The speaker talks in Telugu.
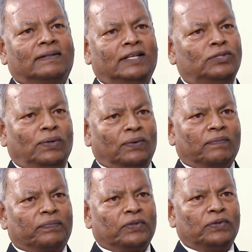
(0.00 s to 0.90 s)
నిధులు
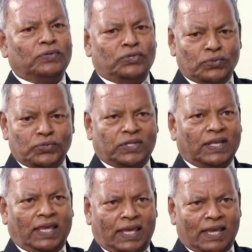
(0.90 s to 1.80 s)

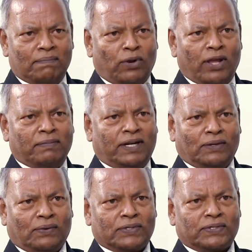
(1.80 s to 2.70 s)
యూత్కి
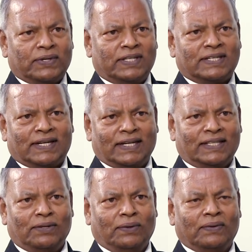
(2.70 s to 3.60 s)
ఎంప్లాయ్మెంట్ కోసం ఇచ్చిన
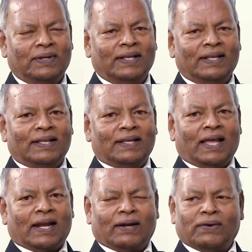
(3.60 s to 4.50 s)
నిధులు
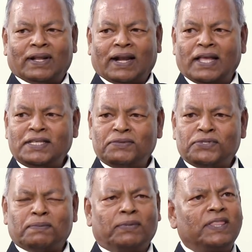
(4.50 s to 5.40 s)
అక్కడ ఒక రాజీవ్
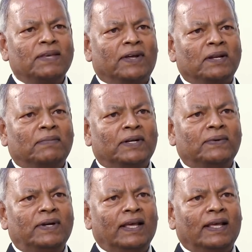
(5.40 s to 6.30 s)
స్మృతి వనం అని
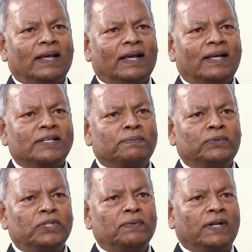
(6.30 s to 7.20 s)
ఉంటే ఆ
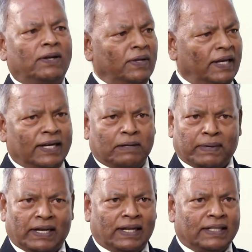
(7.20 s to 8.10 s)
స్మృతి వనంలో ఇలాంటి
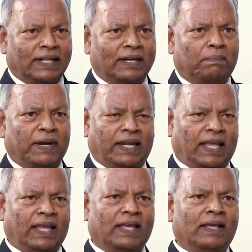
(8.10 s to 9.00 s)
పిల్లలందరినీ పెట్టి